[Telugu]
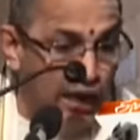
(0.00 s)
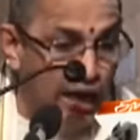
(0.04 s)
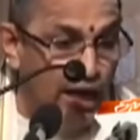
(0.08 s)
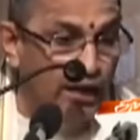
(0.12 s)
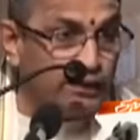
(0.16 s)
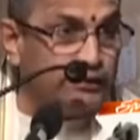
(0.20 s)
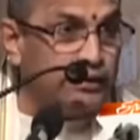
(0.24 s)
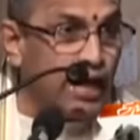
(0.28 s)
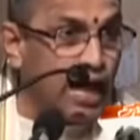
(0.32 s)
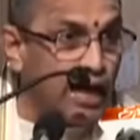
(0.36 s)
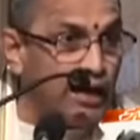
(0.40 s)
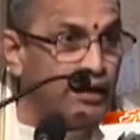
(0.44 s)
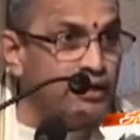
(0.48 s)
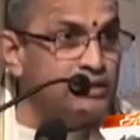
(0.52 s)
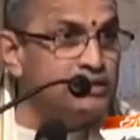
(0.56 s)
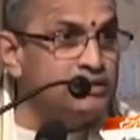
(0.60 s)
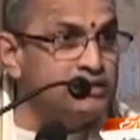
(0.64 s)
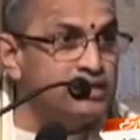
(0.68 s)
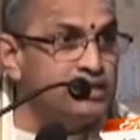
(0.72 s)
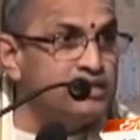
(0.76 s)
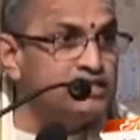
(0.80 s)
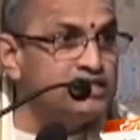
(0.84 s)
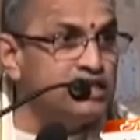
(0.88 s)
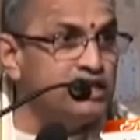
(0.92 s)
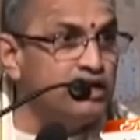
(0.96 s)
అలా దానం
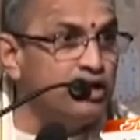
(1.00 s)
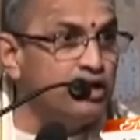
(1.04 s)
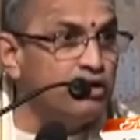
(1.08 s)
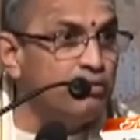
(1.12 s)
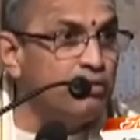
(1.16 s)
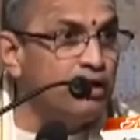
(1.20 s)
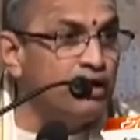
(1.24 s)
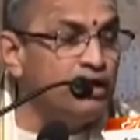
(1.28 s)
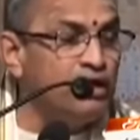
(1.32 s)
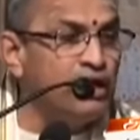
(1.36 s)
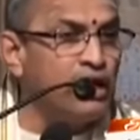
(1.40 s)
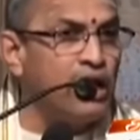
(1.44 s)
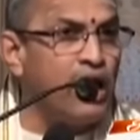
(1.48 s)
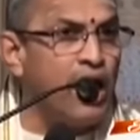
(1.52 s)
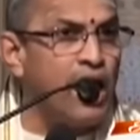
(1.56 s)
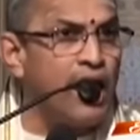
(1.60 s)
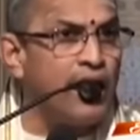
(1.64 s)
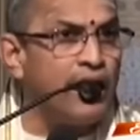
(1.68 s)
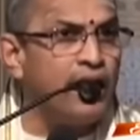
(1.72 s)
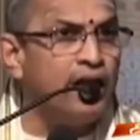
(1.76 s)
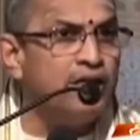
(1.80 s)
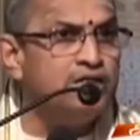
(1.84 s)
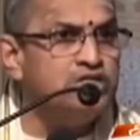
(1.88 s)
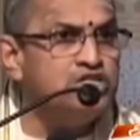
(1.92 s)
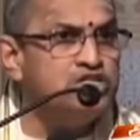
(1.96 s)
చేసినటువంటి
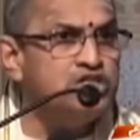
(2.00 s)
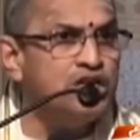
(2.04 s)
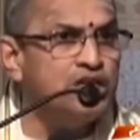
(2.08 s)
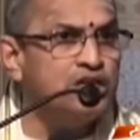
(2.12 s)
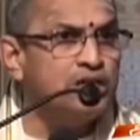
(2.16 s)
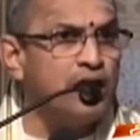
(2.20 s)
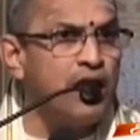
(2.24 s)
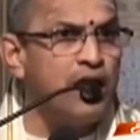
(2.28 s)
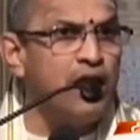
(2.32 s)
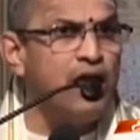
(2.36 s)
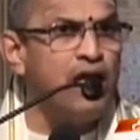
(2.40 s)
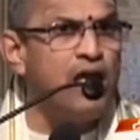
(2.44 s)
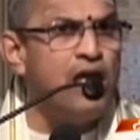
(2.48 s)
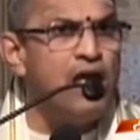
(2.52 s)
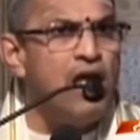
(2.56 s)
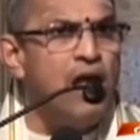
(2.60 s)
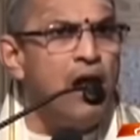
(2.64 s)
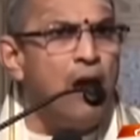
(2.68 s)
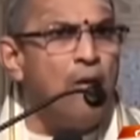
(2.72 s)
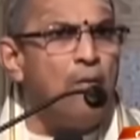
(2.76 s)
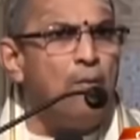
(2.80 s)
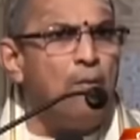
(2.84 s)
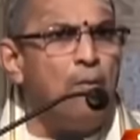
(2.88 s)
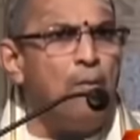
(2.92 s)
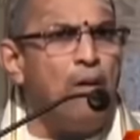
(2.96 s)
కారణం చేత
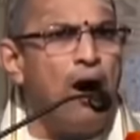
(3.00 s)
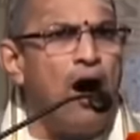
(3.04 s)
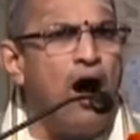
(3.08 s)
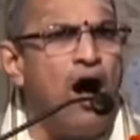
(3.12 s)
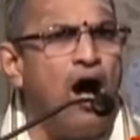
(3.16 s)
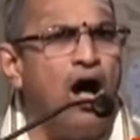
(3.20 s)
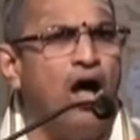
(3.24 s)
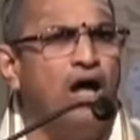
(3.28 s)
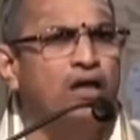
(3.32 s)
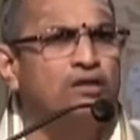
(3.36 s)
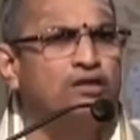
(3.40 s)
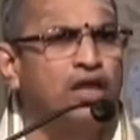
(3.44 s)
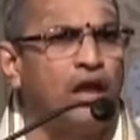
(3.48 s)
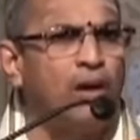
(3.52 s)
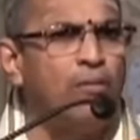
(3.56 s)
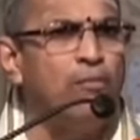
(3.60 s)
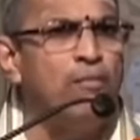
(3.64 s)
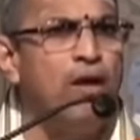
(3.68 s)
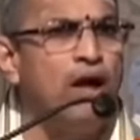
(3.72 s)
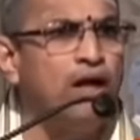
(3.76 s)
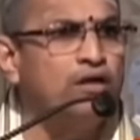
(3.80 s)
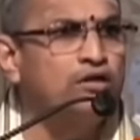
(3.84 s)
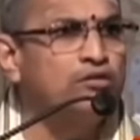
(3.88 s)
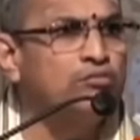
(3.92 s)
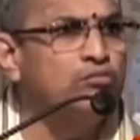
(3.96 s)

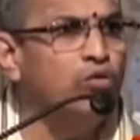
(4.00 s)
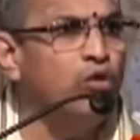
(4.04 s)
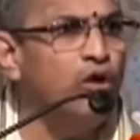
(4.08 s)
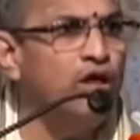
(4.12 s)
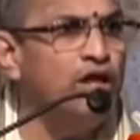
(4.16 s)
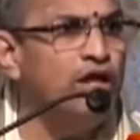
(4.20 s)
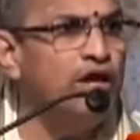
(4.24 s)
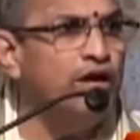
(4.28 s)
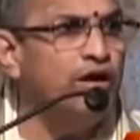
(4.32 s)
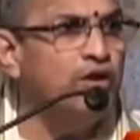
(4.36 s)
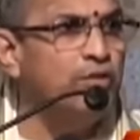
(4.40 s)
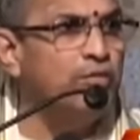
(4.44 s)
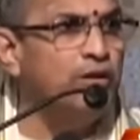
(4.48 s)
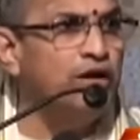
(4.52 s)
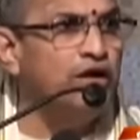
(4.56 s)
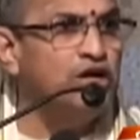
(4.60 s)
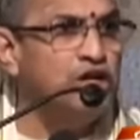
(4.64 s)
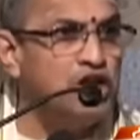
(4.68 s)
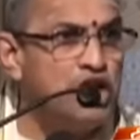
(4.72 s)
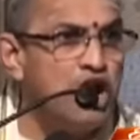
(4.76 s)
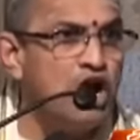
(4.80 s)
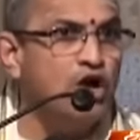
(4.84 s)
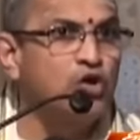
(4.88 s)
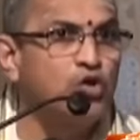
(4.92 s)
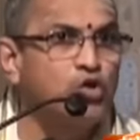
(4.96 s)

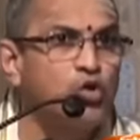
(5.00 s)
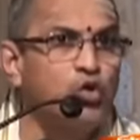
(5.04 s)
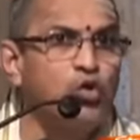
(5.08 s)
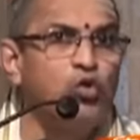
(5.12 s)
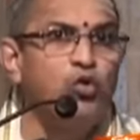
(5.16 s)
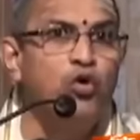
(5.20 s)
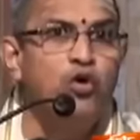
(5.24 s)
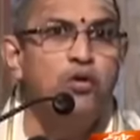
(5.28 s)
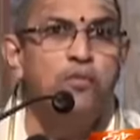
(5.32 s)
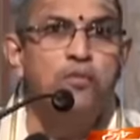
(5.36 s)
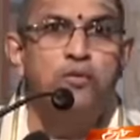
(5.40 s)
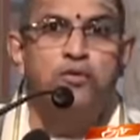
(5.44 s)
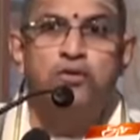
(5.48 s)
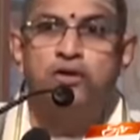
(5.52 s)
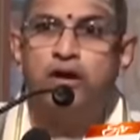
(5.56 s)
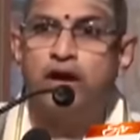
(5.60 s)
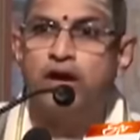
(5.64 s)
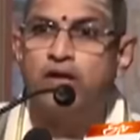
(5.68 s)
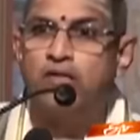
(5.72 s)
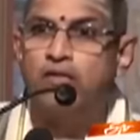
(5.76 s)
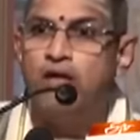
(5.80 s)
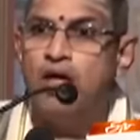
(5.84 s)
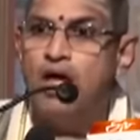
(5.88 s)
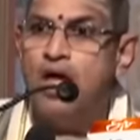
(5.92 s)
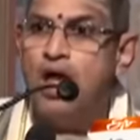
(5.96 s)
మహాధర్మాత్ముడైనటువంటి అక్రూరుడు
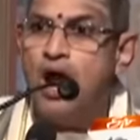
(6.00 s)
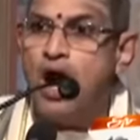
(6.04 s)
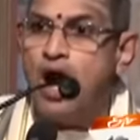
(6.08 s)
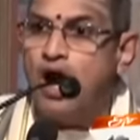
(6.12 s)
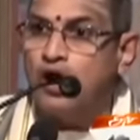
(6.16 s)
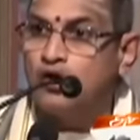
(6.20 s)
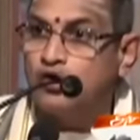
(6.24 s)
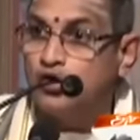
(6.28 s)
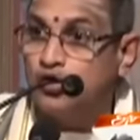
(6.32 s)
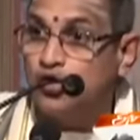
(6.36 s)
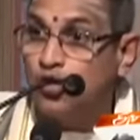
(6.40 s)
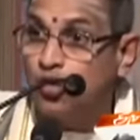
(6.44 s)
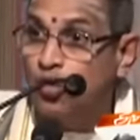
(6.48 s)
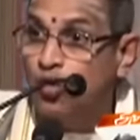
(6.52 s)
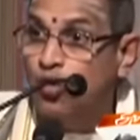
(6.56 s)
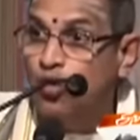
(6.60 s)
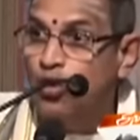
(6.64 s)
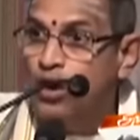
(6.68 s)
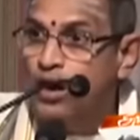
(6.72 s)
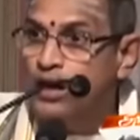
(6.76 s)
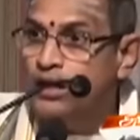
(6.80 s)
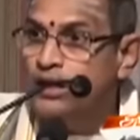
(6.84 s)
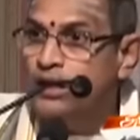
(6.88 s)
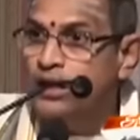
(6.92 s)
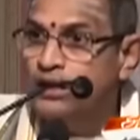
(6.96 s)
పుట్టాడు
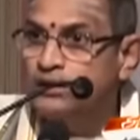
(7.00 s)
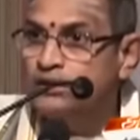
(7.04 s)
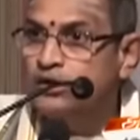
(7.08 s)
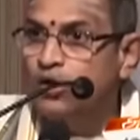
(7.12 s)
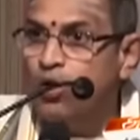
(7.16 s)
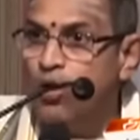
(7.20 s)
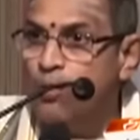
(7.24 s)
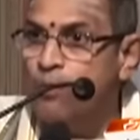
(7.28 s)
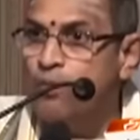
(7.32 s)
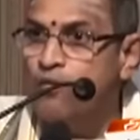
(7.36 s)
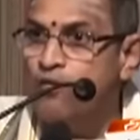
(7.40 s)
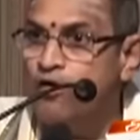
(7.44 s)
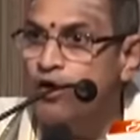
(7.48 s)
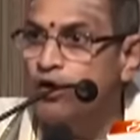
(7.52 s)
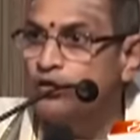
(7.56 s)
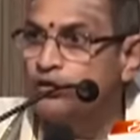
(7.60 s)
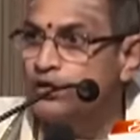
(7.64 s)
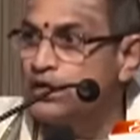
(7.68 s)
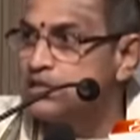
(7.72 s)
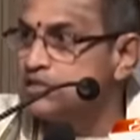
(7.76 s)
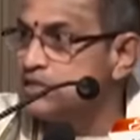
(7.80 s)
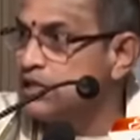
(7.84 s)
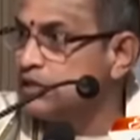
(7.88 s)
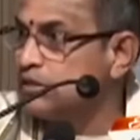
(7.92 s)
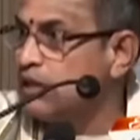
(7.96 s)
అక్రూరుడు అంటే ఎంత గొప్పవాడో
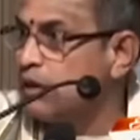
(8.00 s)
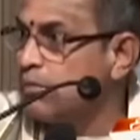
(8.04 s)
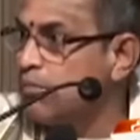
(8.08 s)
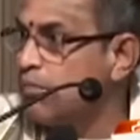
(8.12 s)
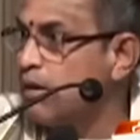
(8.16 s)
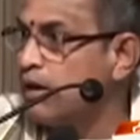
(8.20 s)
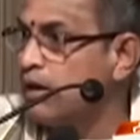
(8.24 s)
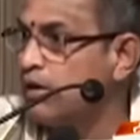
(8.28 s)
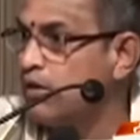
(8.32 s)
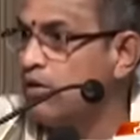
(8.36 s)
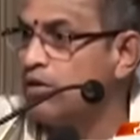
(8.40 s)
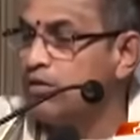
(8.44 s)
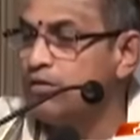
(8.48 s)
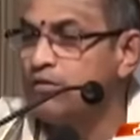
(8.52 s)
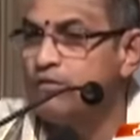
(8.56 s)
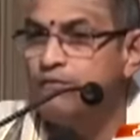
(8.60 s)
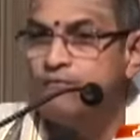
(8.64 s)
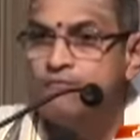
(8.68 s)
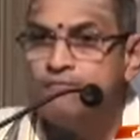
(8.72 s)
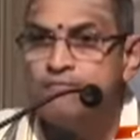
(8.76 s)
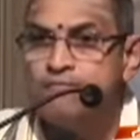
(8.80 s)
తెలుసా ధర్మంలో